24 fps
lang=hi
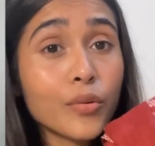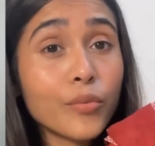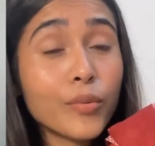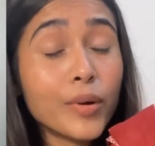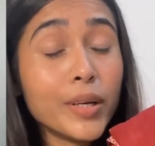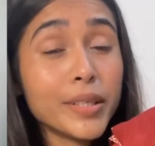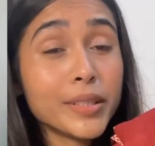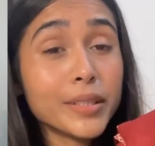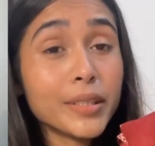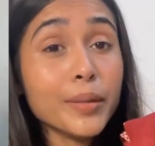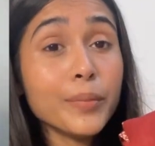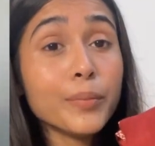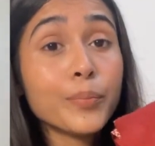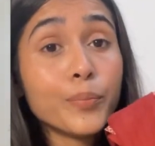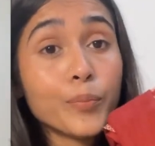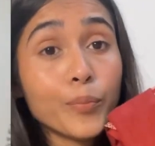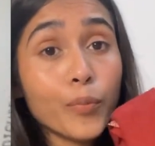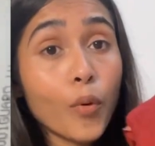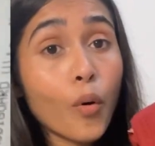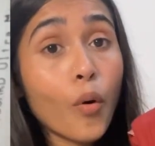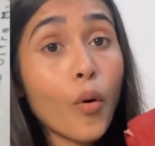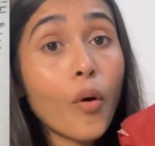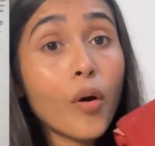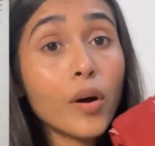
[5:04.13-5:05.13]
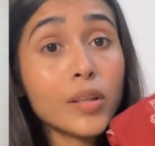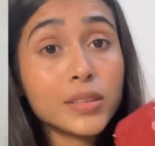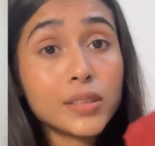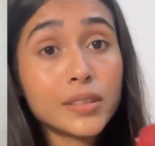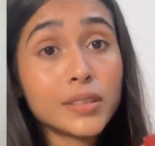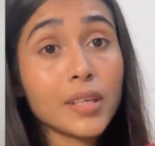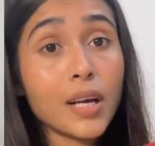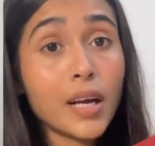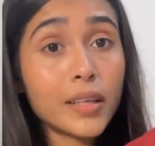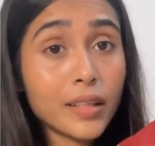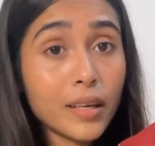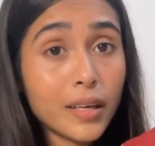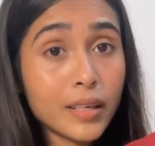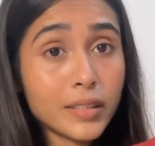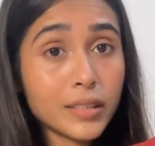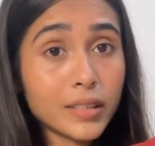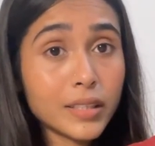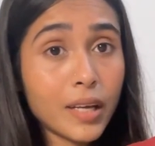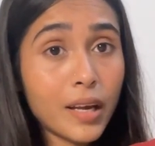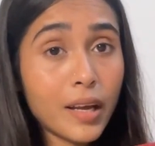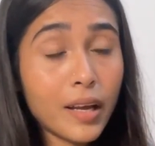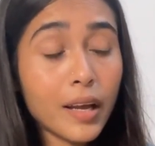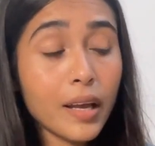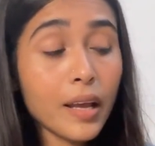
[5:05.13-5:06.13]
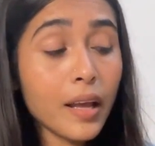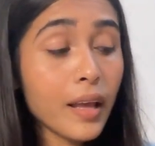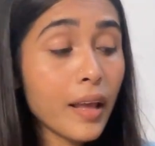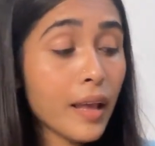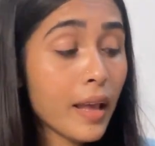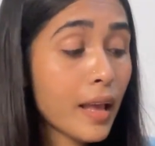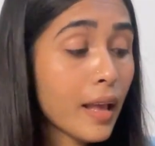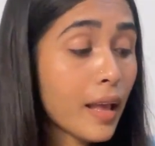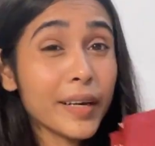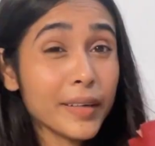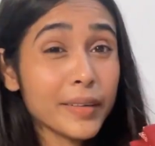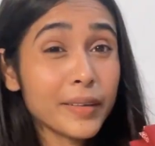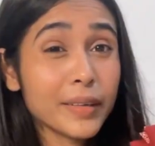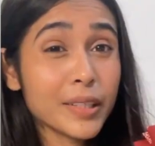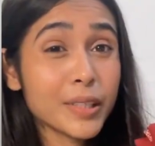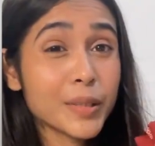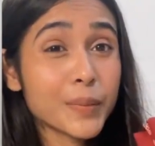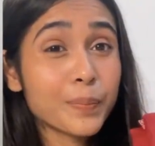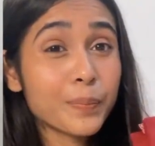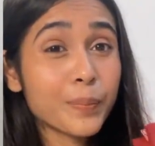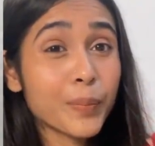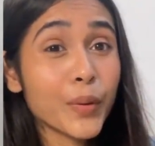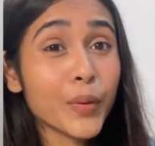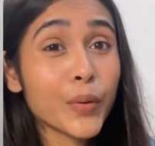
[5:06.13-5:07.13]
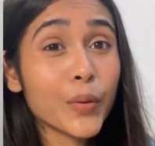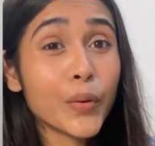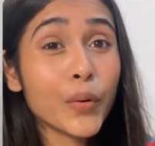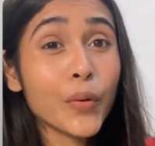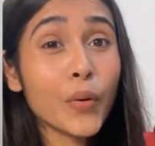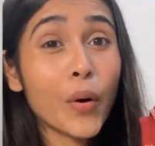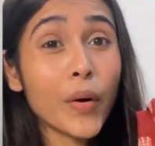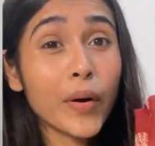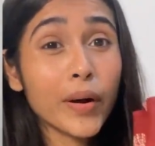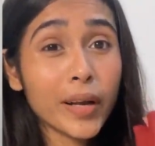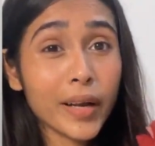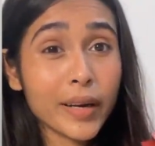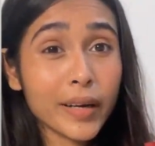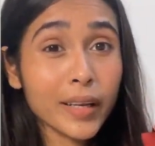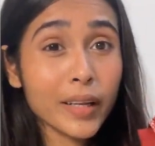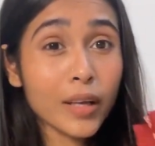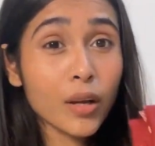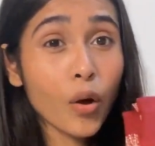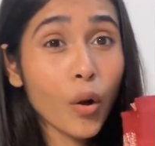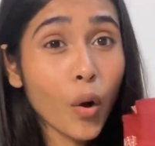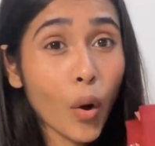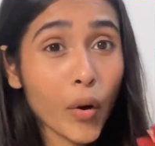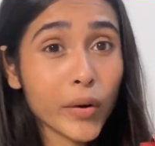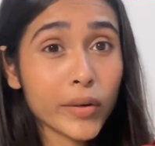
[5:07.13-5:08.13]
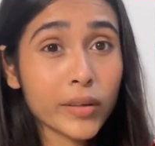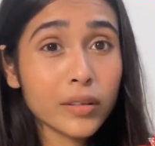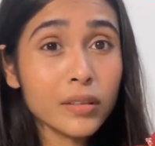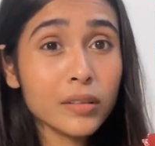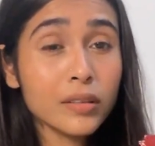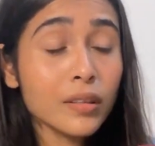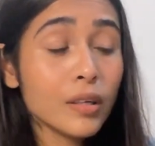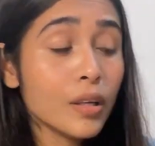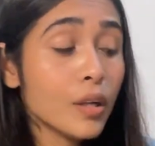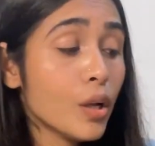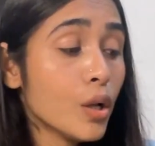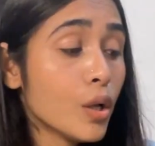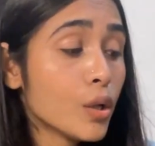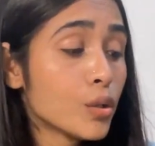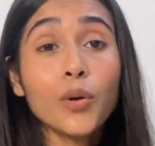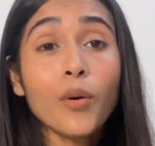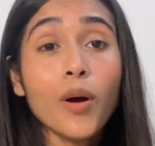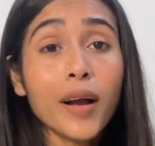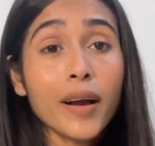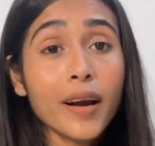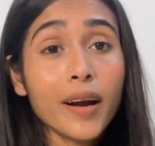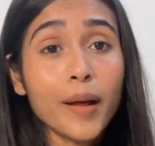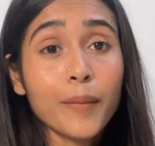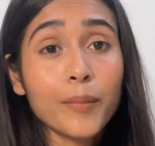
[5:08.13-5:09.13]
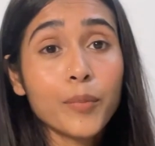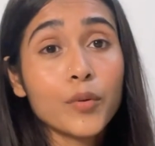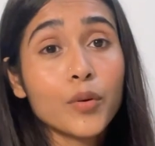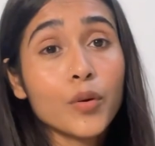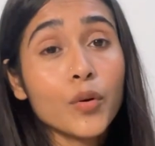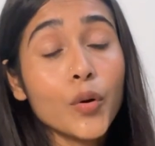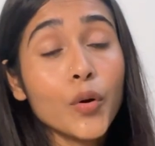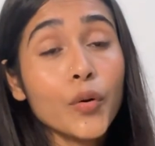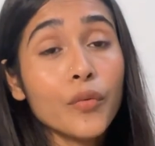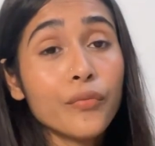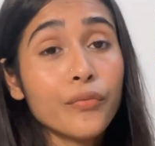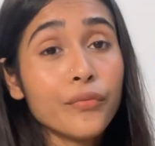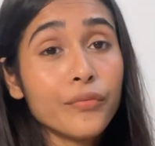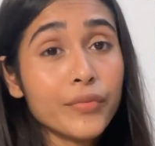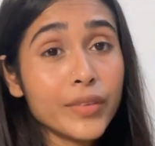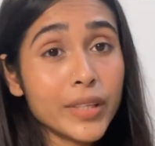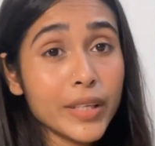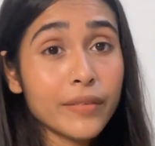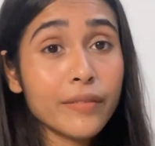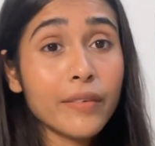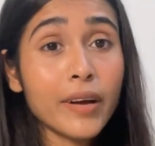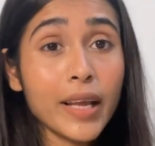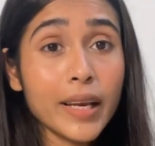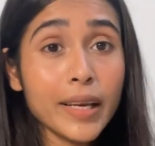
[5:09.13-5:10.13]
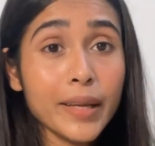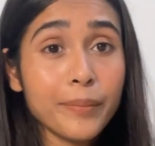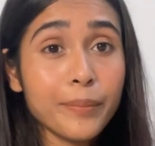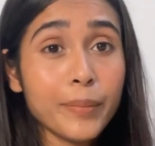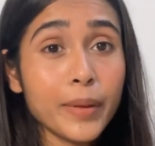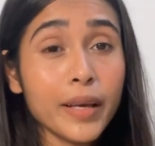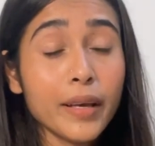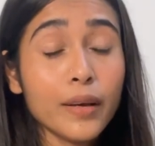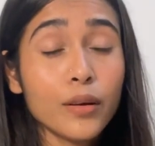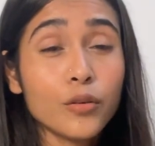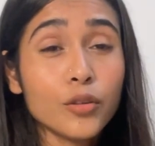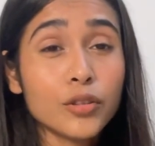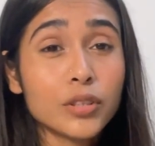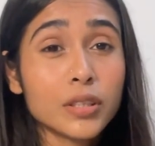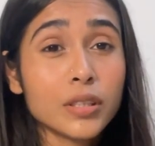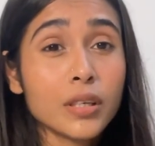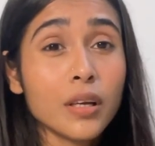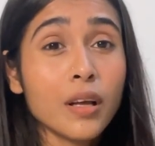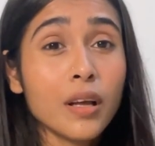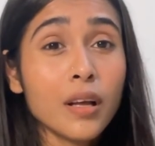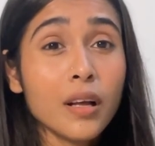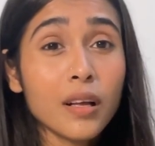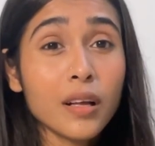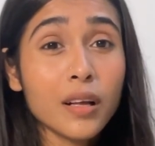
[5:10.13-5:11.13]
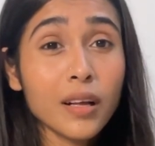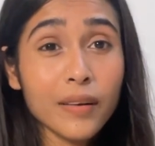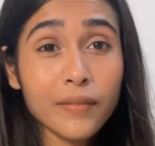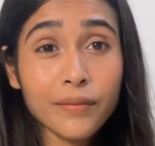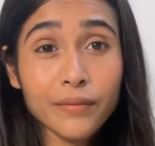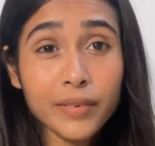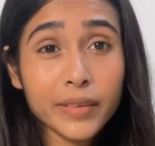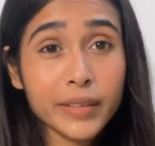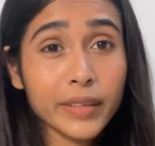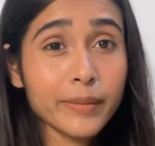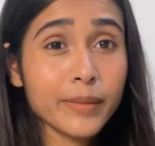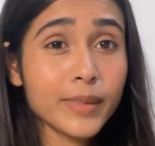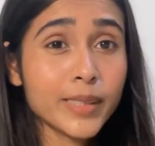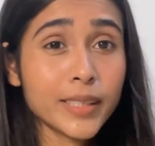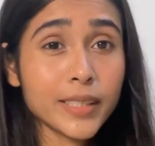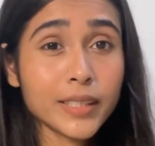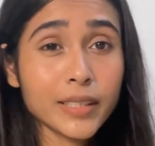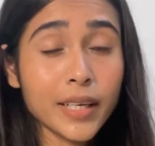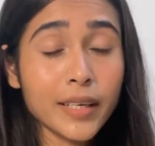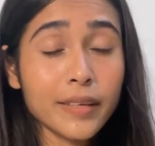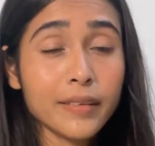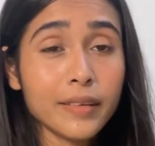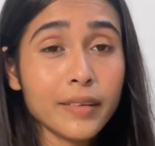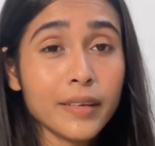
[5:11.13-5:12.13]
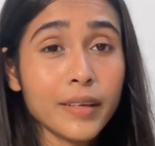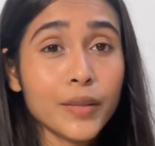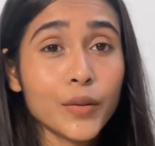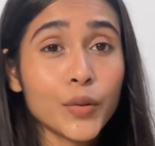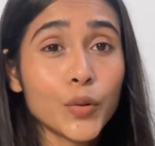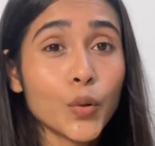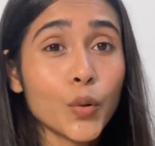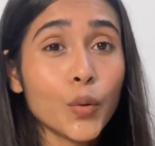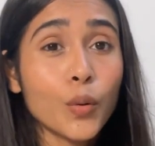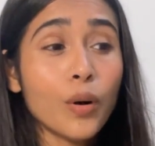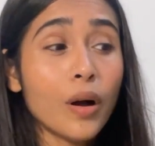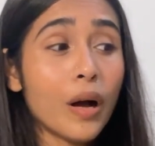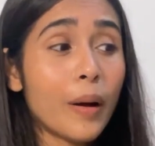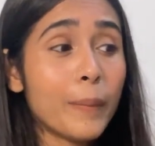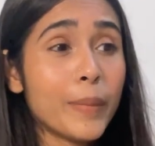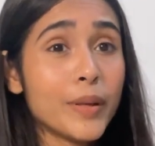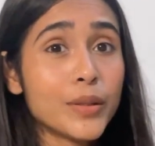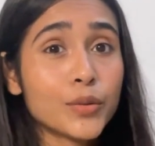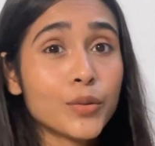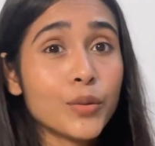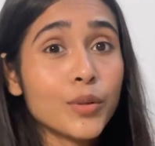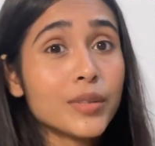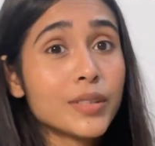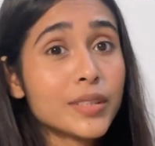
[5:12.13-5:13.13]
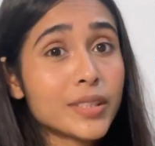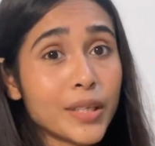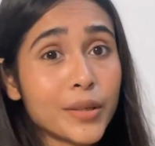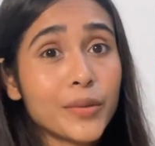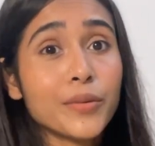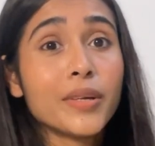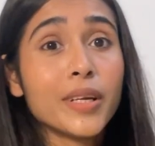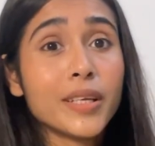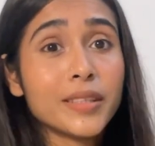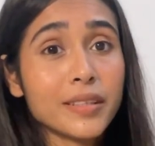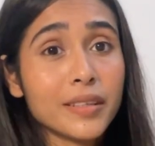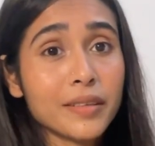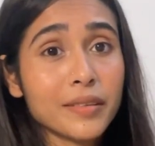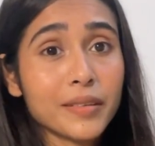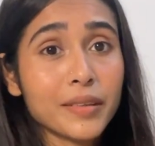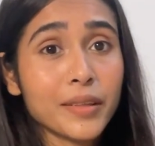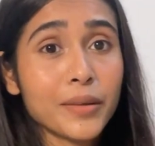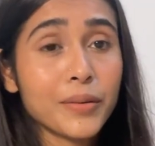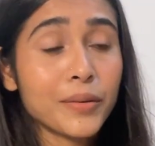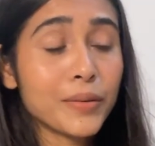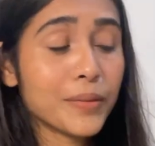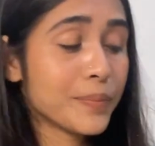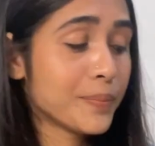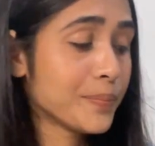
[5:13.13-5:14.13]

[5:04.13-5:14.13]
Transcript: क्वालिटी बहुत ज़्यादा अच्छा है एंड इट इज़ प्योर ऑर्गेनिक कॉटन तो अगर आपको दिवाली पे कुछ कंफर्टेबल से चाहिए तो आप इसको ज़रूर ले सकते हो